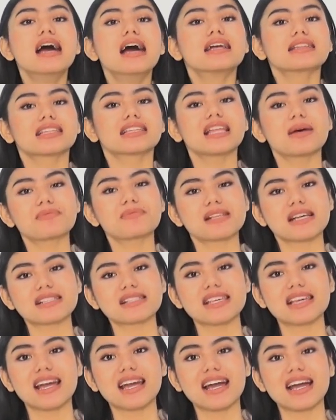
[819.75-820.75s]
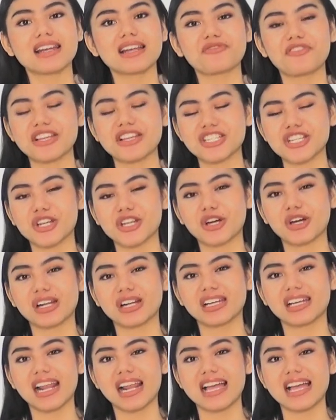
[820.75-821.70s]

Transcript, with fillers: Tetap saksikan Fashion Corner